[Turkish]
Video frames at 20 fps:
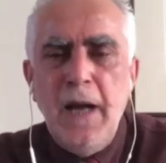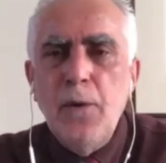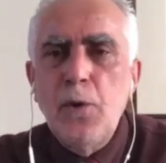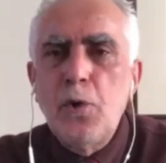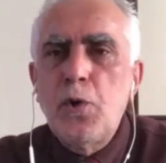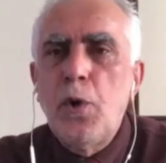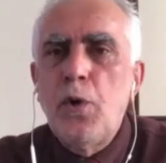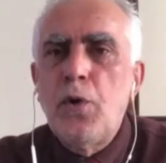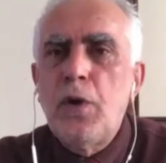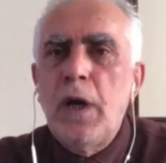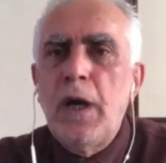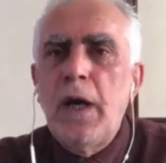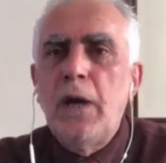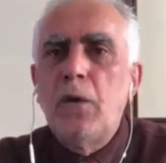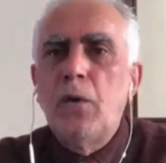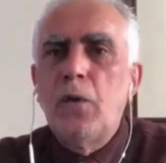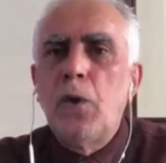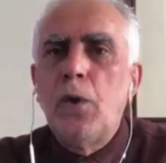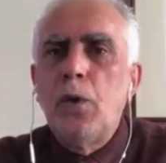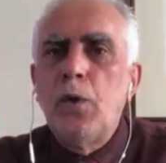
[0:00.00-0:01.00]
Sonra
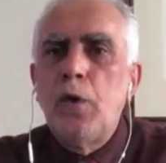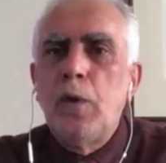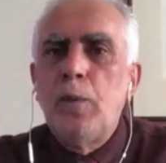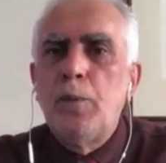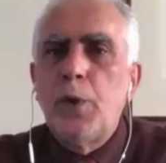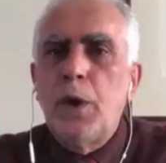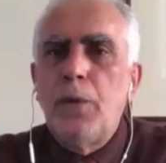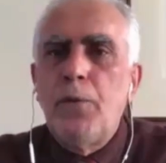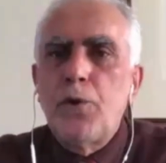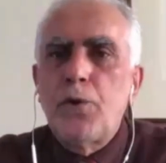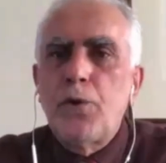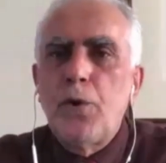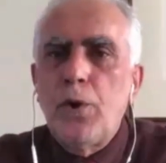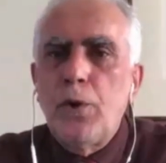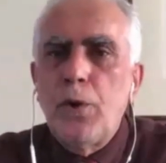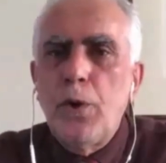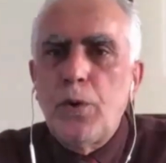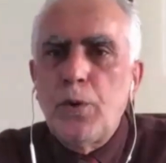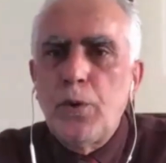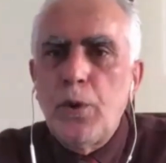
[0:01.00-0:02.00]
konuğum
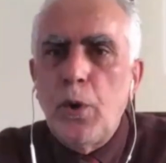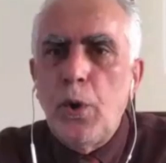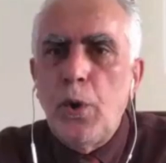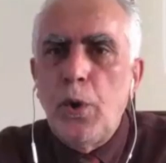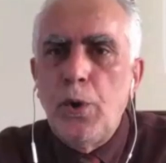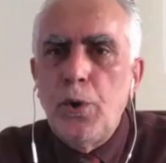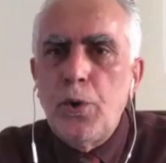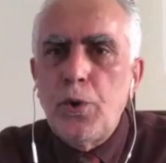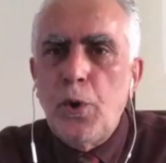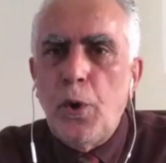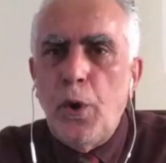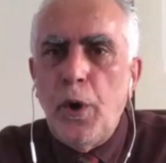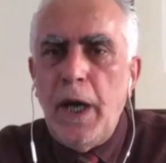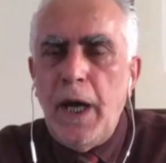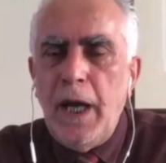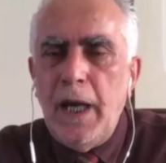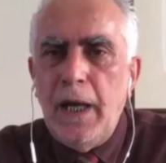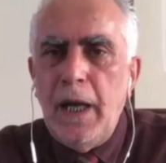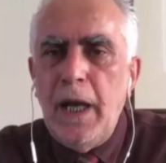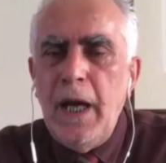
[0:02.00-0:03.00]
Profesör Doktor Oğuz
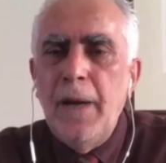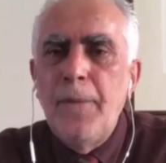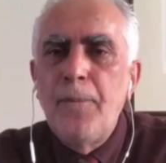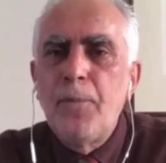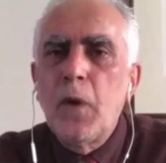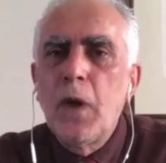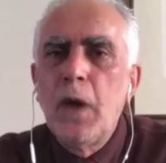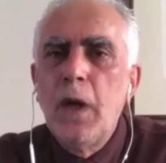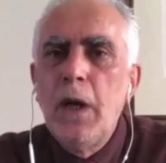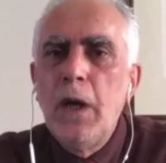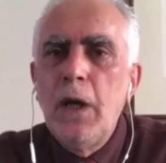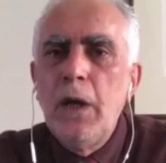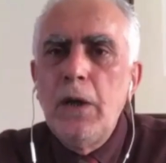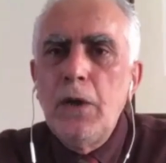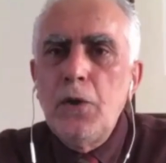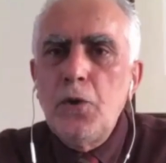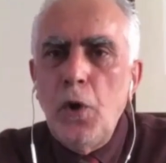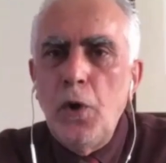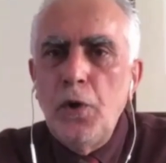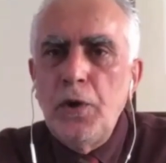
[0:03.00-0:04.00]
Oyan'la
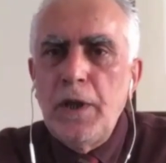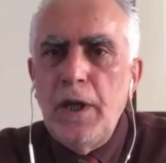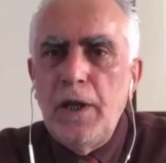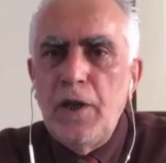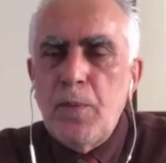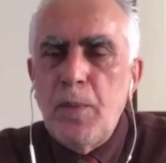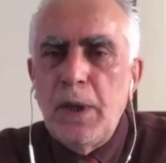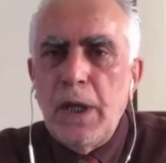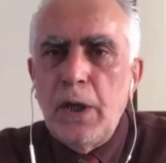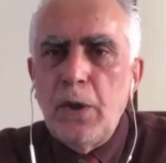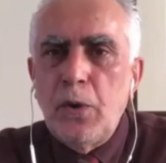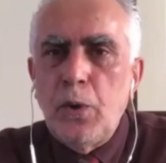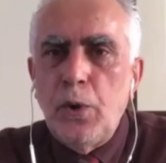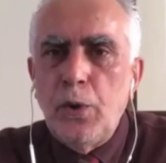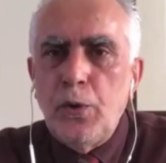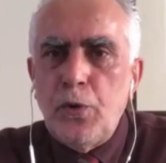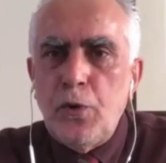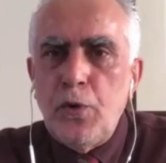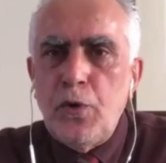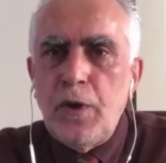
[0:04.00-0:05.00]
son gelişmeleri
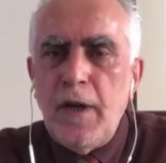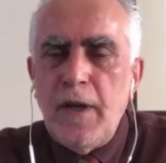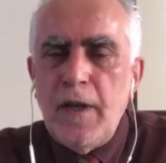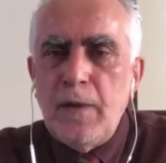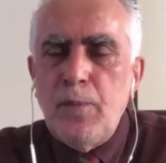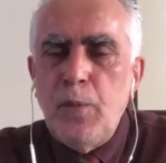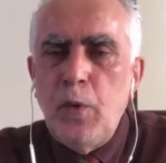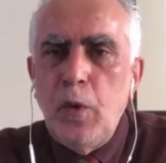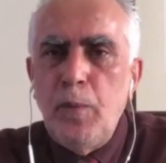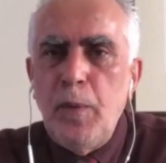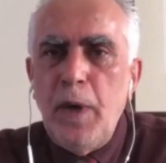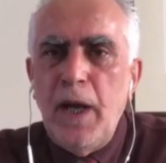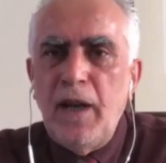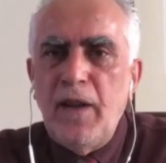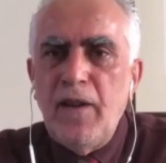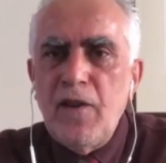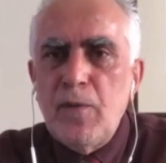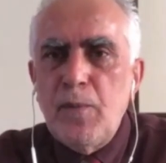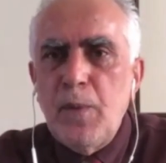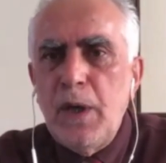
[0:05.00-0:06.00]
konuşacağız. Bu
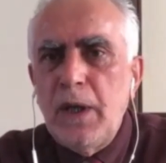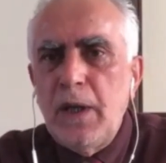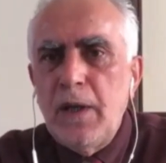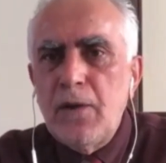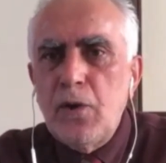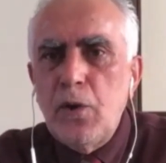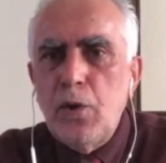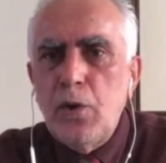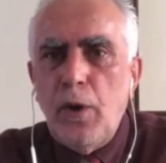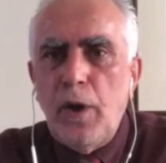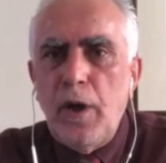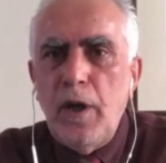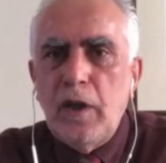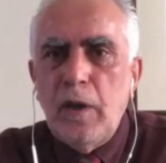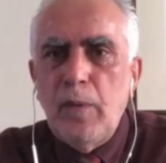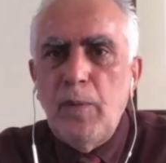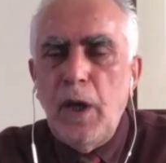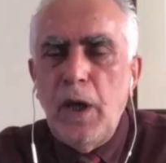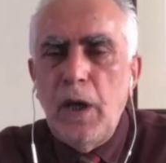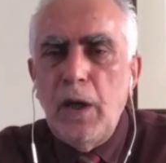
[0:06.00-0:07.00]
Merkez Bankası
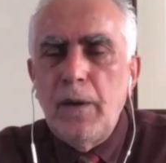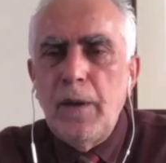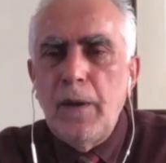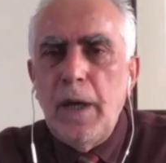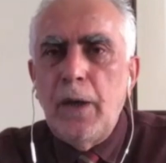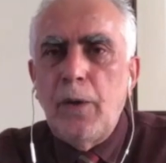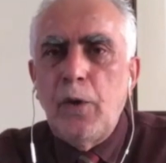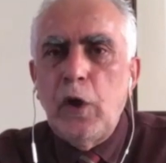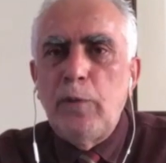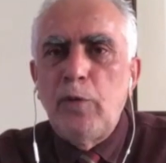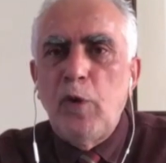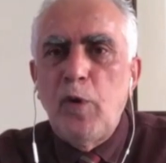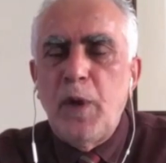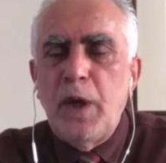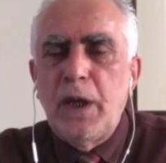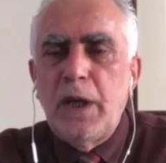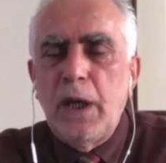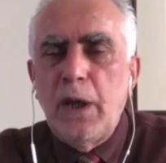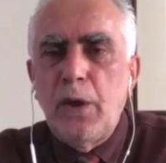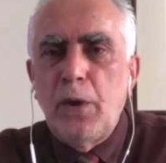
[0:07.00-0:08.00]
yönetimi, Ekonomi
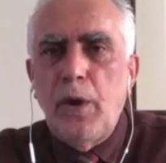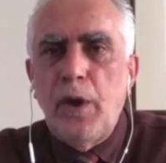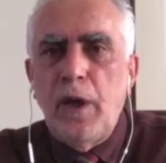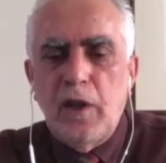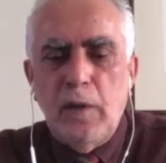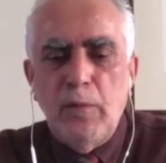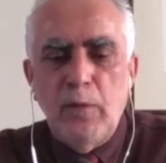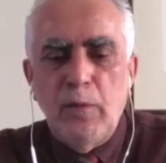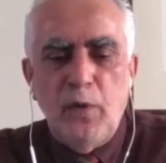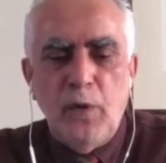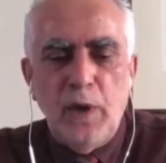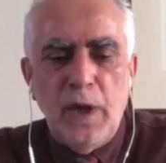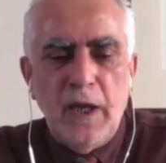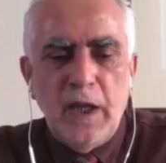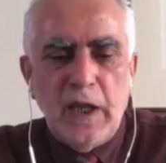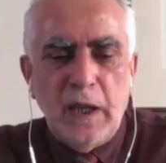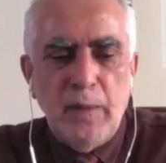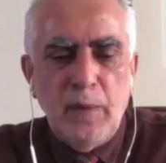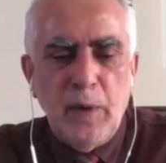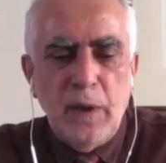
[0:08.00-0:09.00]
Bakanı yönetimi
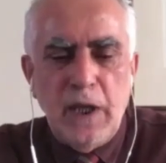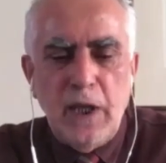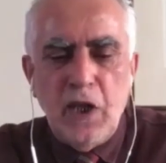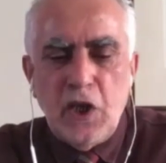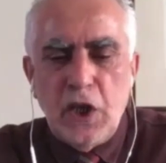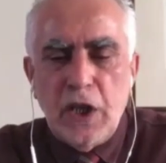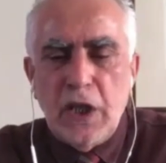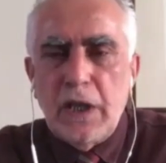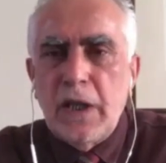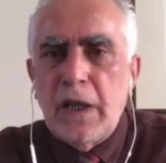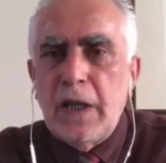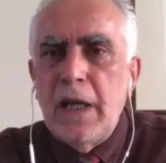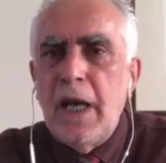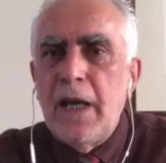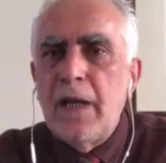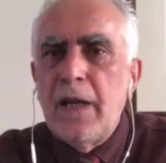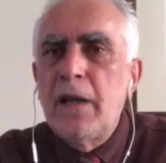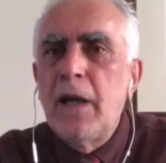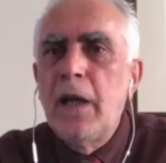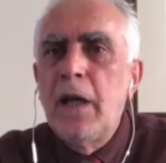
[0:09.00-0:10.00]
filan gibi
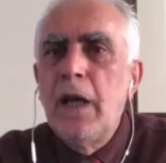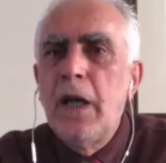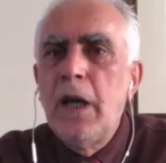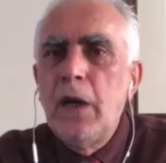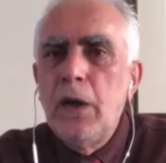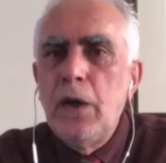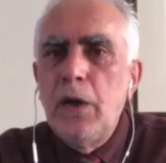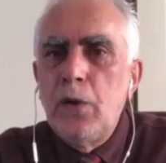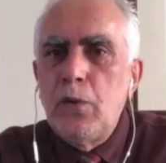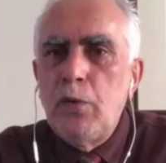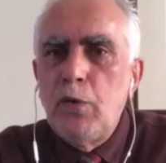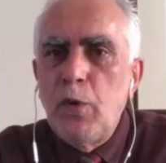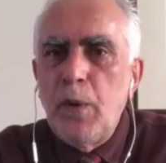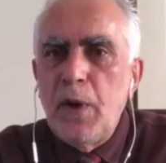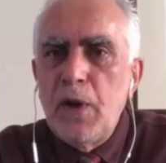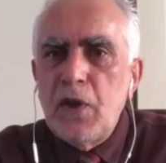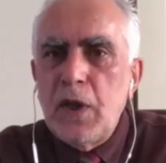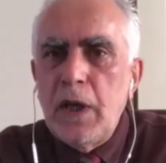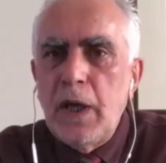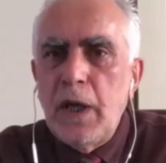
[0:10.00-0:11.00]
değişiklikler,
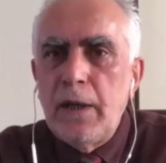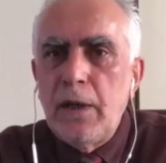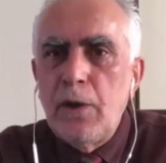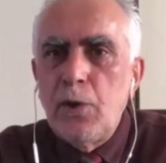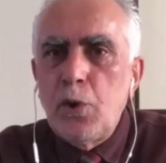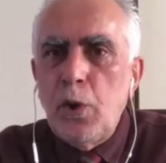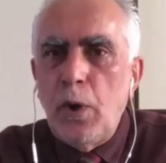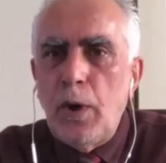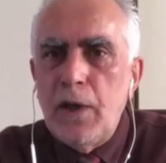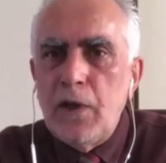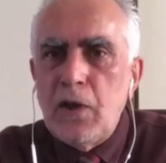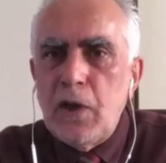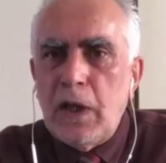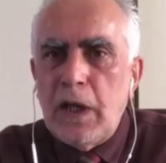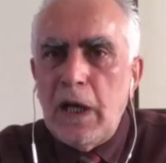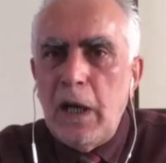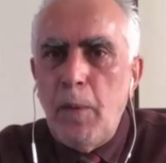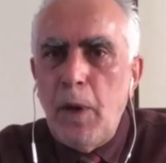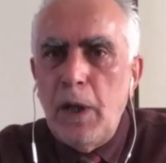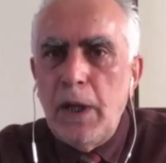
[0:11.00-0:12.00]
Cumhurbaşkanı'nın sonra
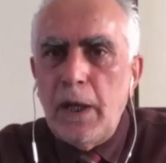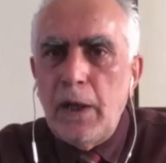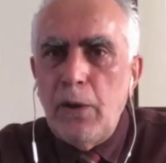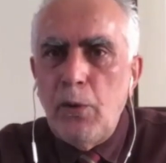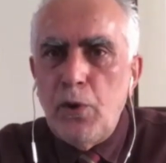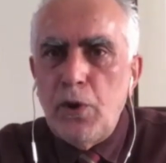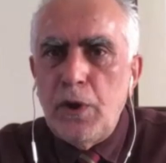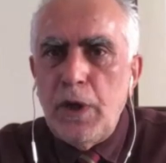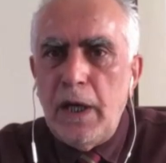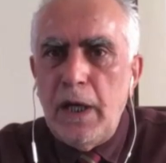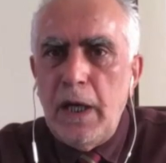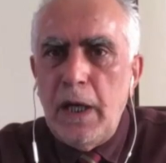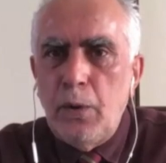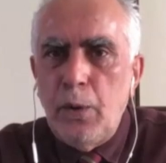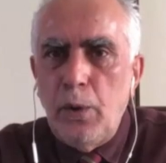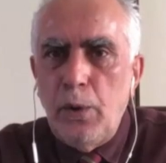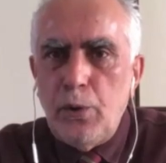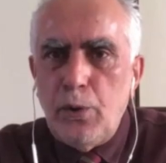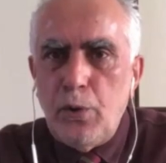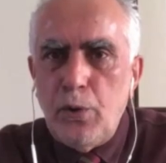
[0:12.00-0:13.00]
açıklamaları üzerine
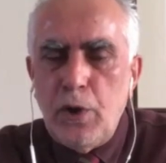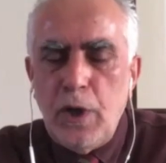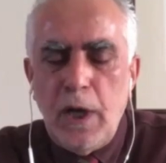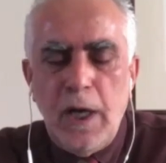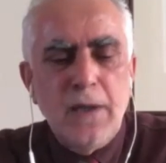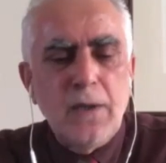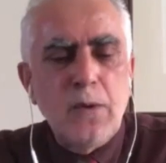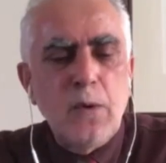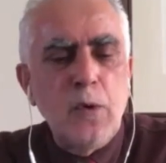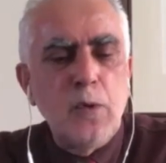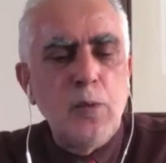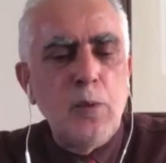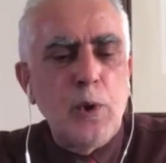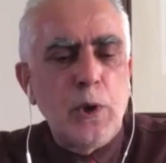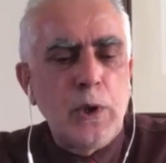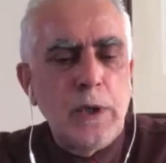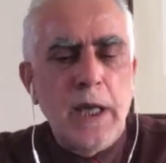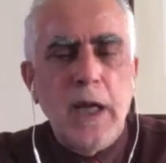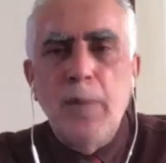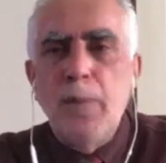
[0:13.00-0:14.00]
konuşacağız.
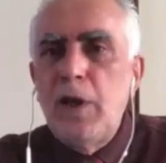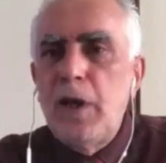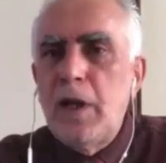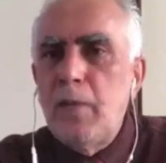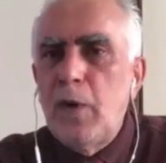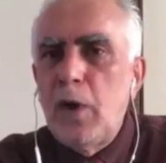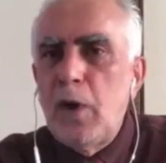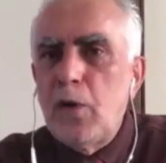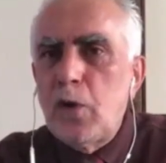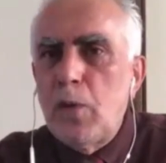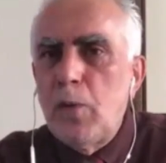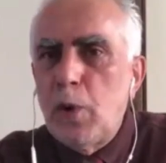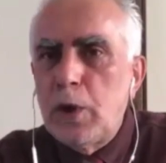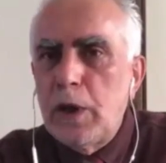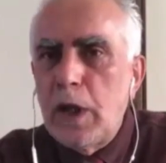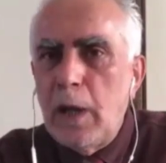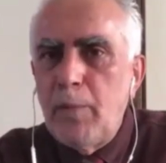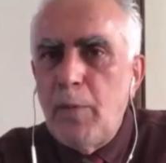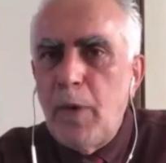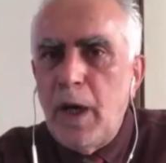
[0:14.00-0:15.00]
Umutlanabilir miyiz?
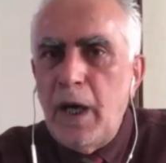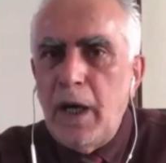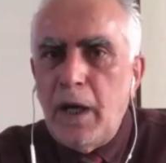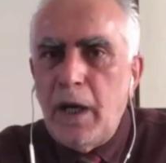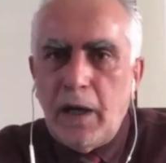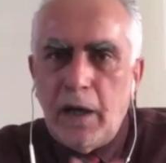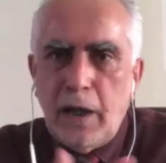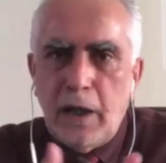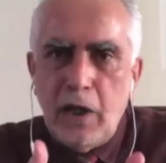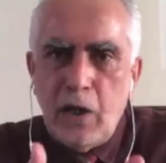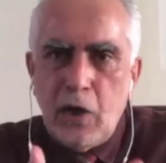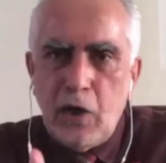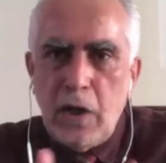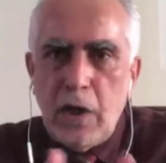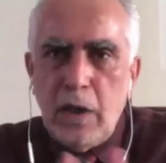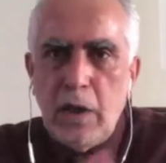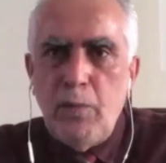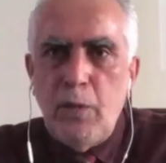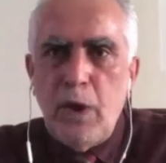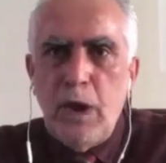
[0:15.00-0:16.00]
Umutlanmak
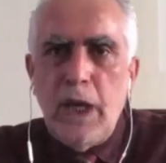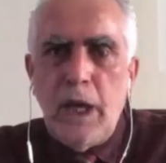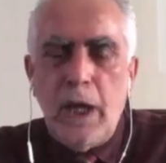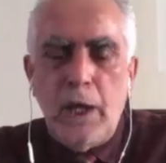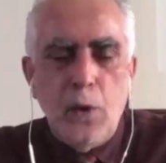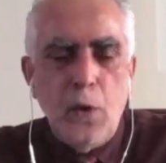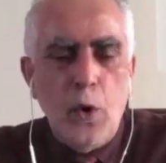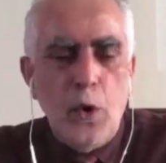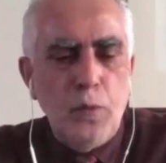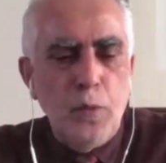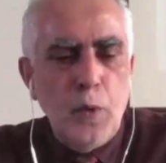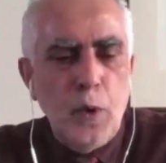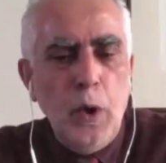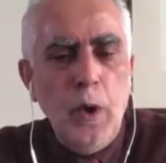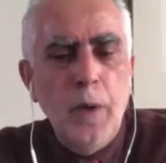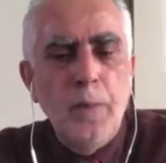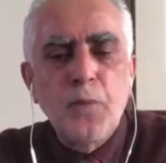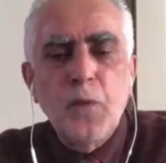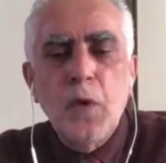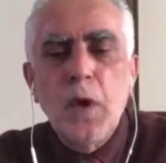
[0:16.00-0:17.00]
için bir yer yok mu?